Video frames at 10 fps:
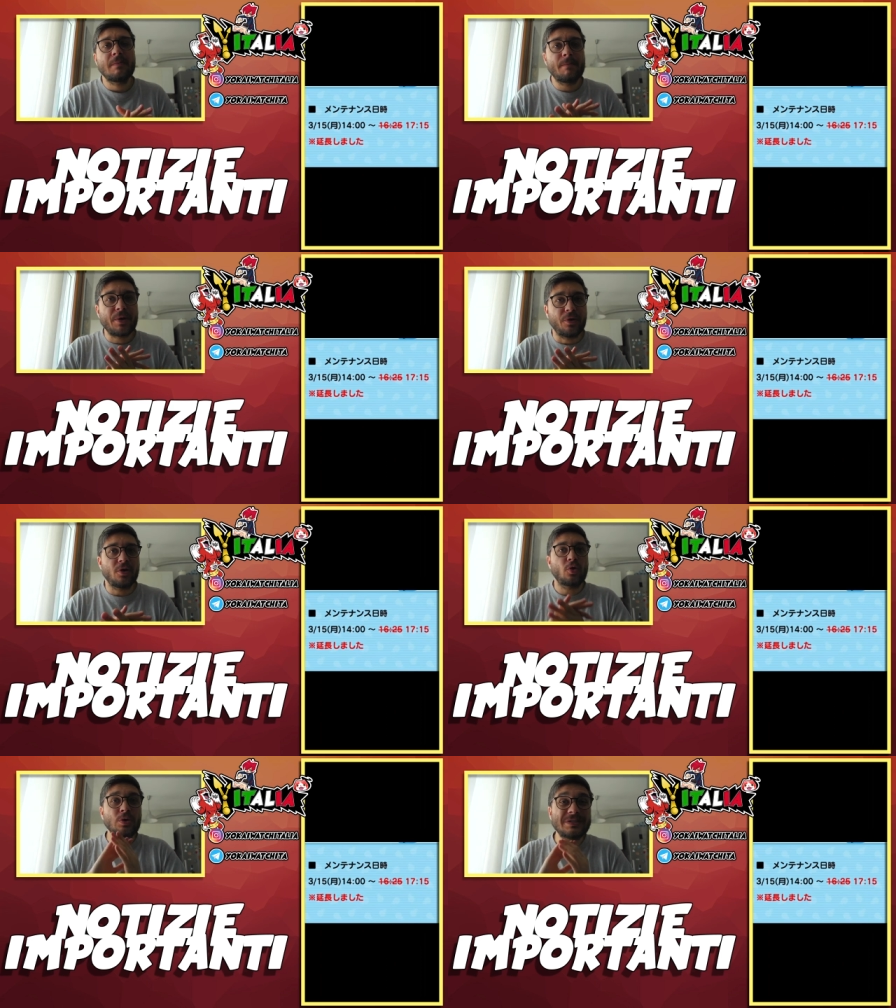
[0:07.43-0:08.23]
però
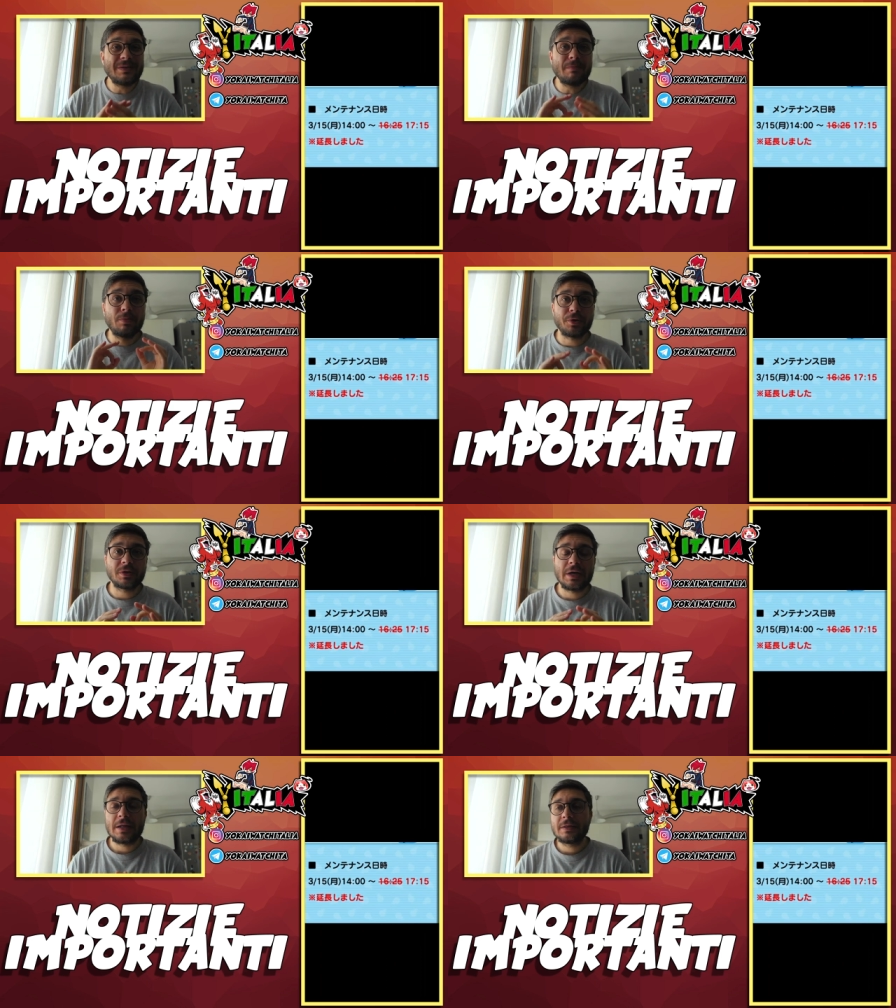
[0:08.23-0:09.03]
così
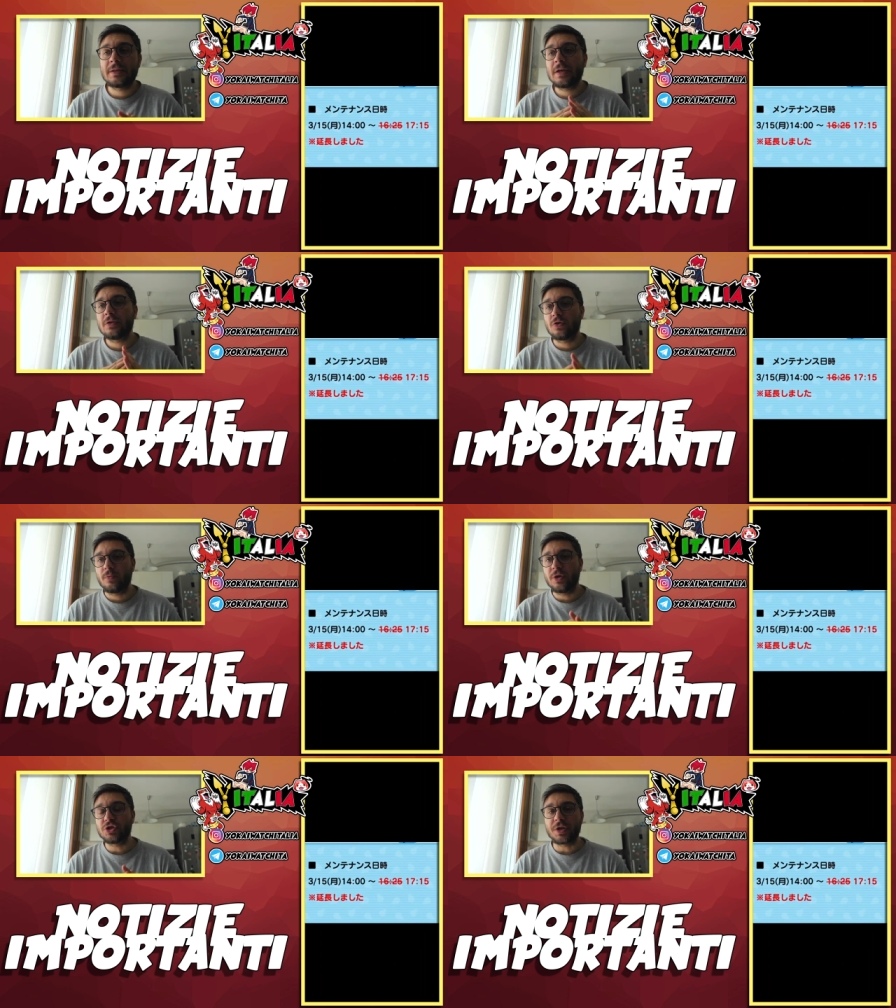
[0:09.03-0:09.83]
importante non l'ho
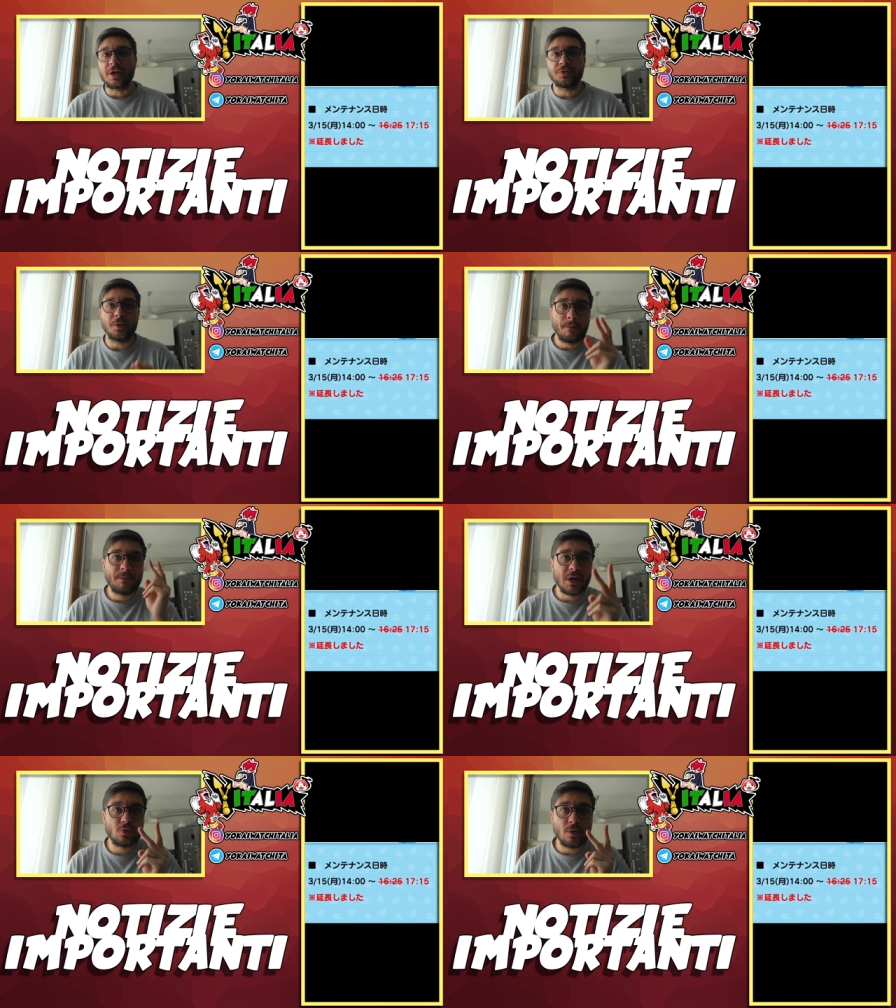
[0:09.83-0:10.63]
mai girato
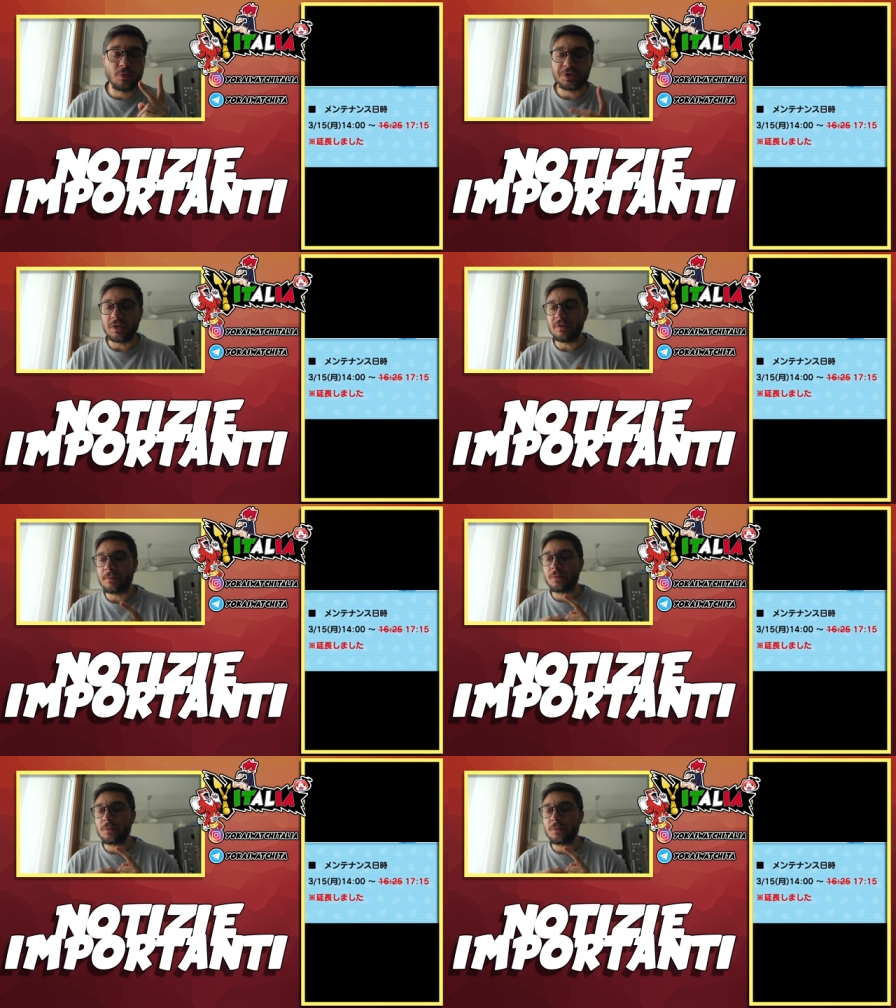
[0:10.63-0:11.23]
per due motivi.